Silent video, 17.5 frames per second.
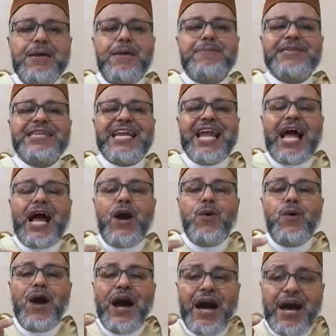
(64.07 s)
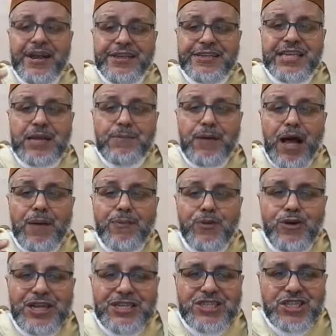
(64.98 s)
من العوارض المقبولة